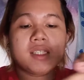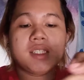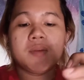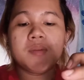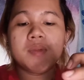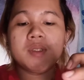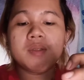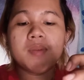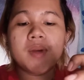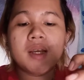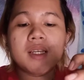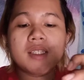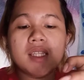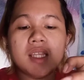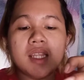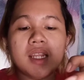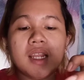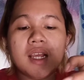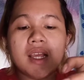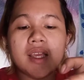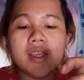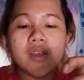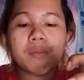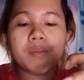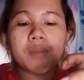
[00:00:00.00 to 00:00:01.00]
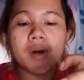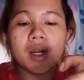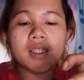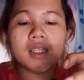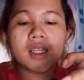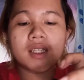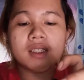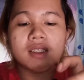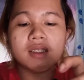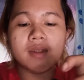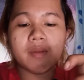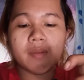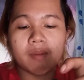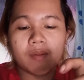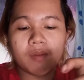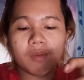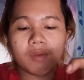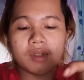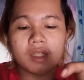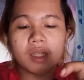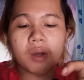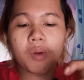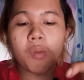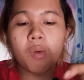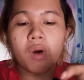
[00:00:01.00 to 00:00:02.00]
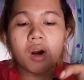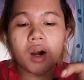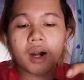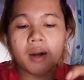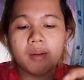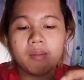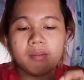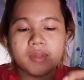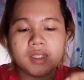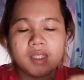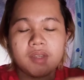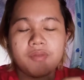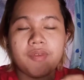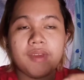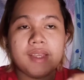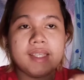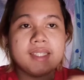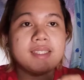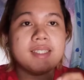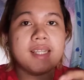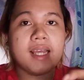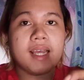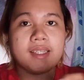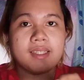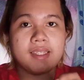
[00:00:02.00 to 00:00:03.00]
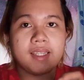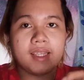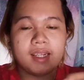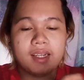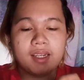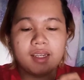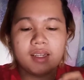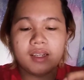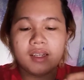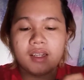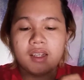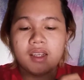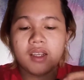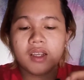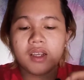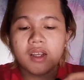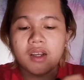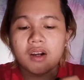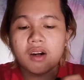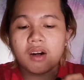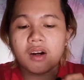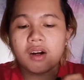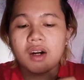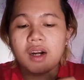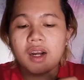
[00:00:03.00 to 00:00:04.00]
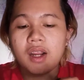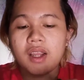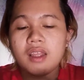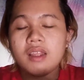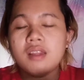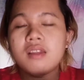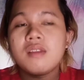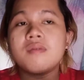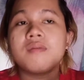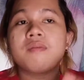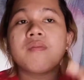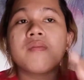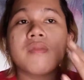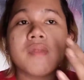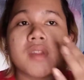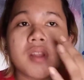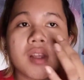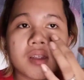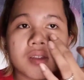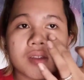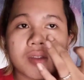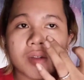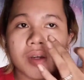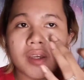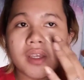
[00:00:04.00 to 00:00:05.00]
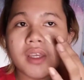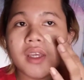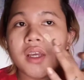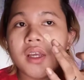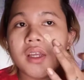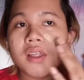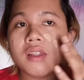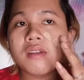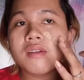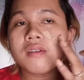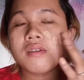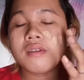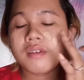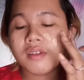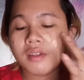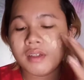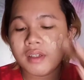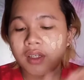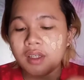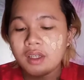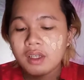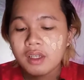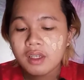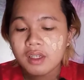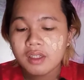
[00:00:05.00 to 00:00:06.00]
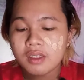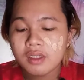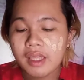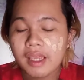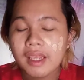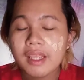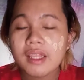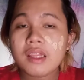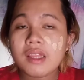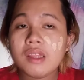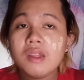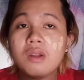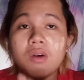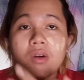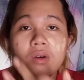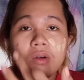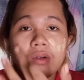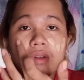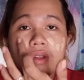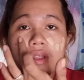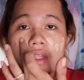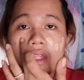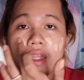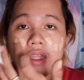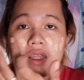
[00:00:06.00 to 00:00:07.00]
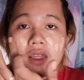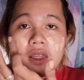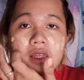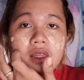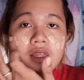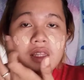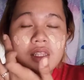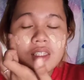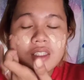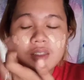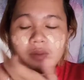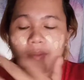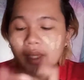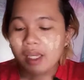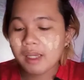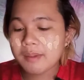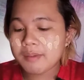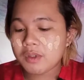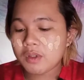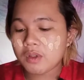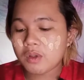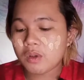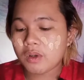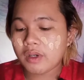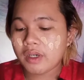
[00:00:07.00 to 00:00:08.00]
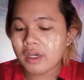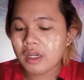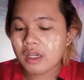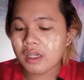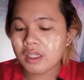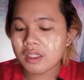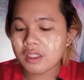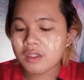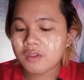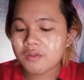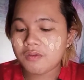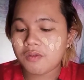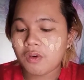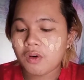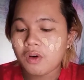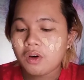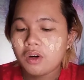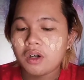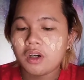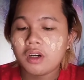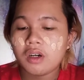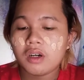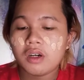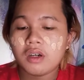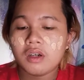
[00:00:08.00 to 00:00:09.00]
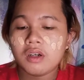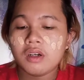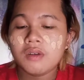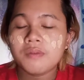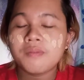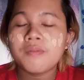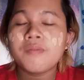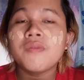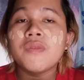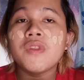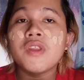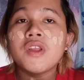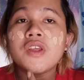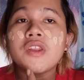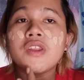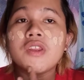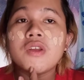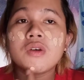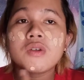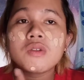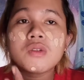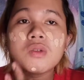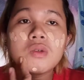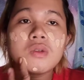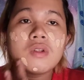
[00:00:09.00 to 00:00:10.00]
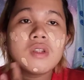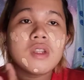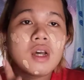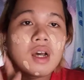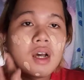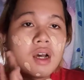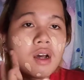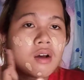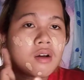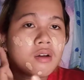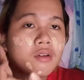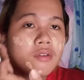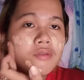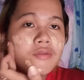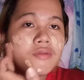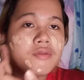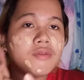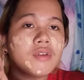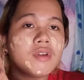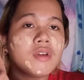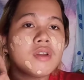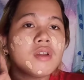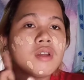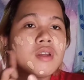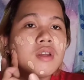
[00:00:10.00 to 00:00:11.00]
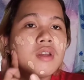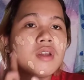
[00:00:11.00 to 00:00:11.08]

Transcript: Kasi mas maganda ilagay yung products na, na warm sa face natin. Alright? So, ayan. Take note, this makeup tutorial is for those who love